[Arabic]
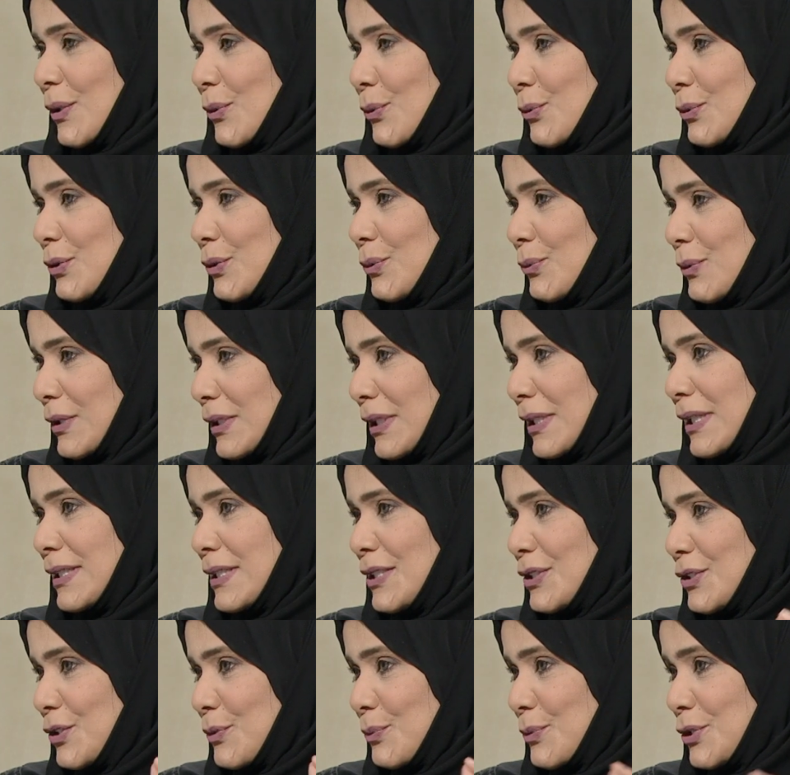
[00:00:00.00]
أو دول
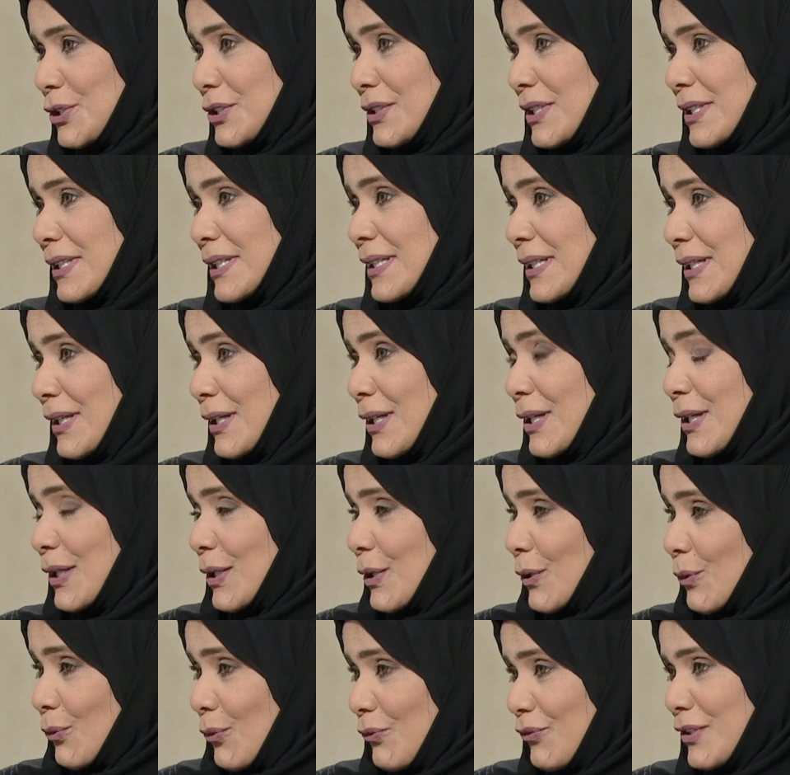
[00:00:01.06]
الخليج المشتركة
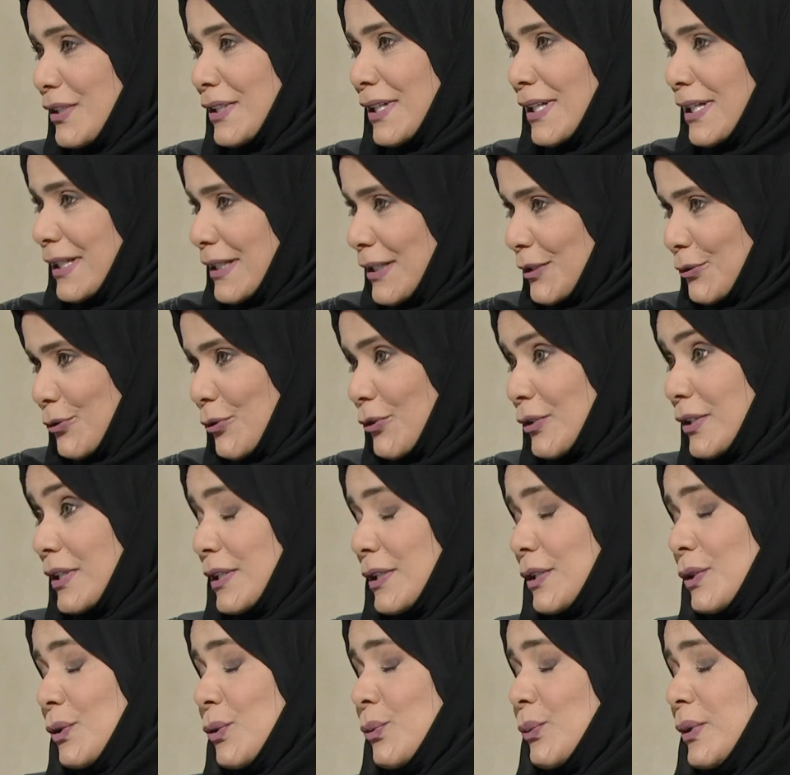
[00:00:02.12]
وفي النهاية
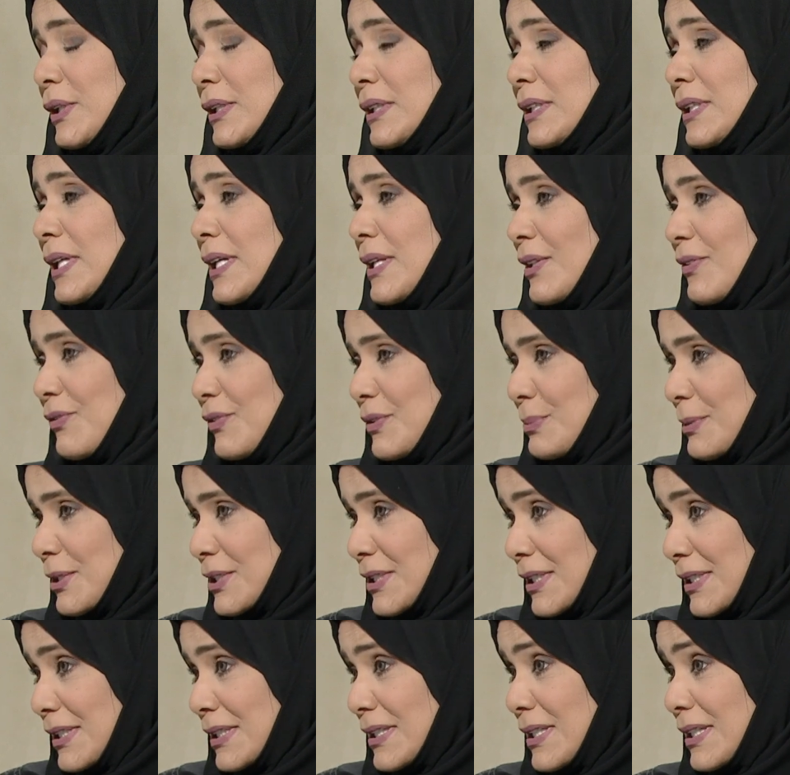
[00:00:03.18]
تذكر الكويت هذه في
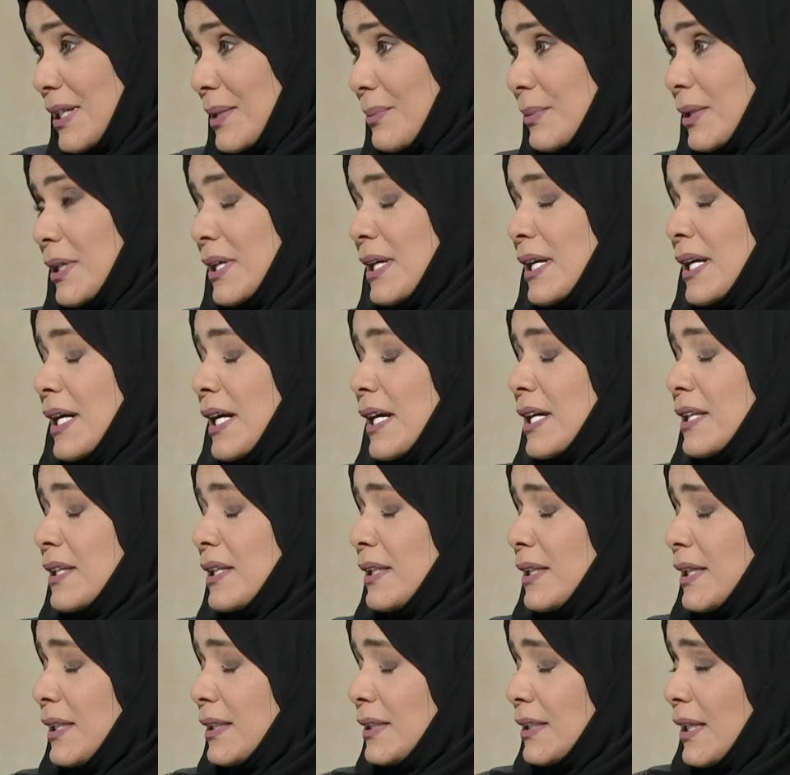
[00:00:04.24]
مجال الدراما أيضا
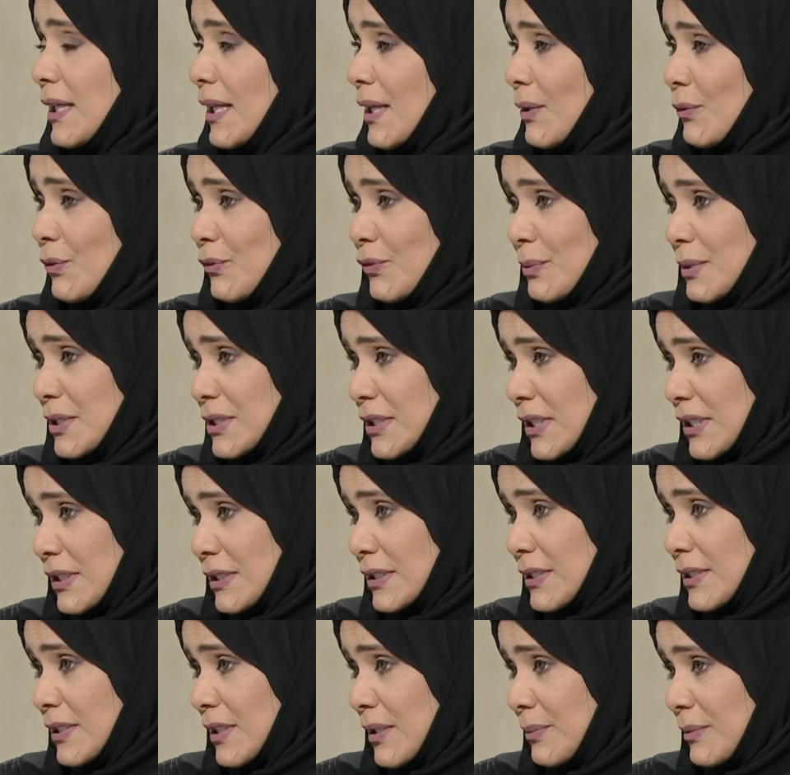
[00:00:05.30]
كان تعاون في مجال
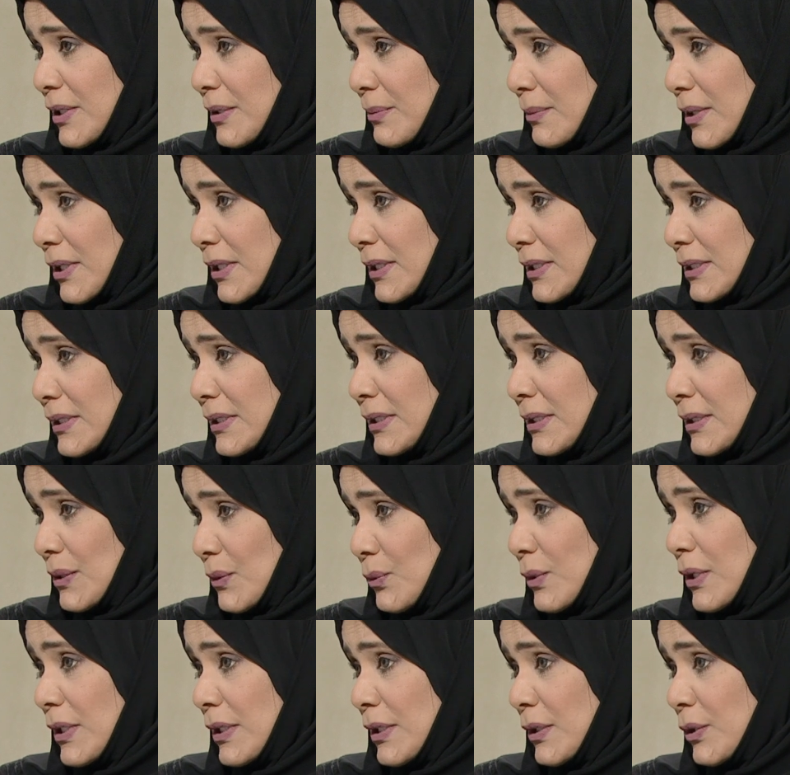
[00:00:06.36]
الدراما الإماراتية
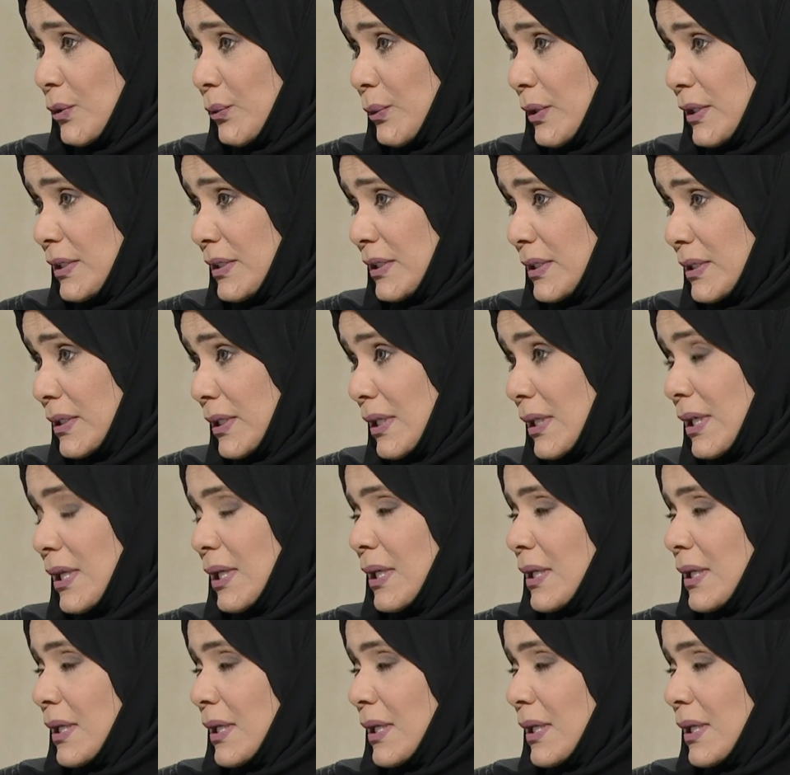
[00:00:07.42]
والكويتية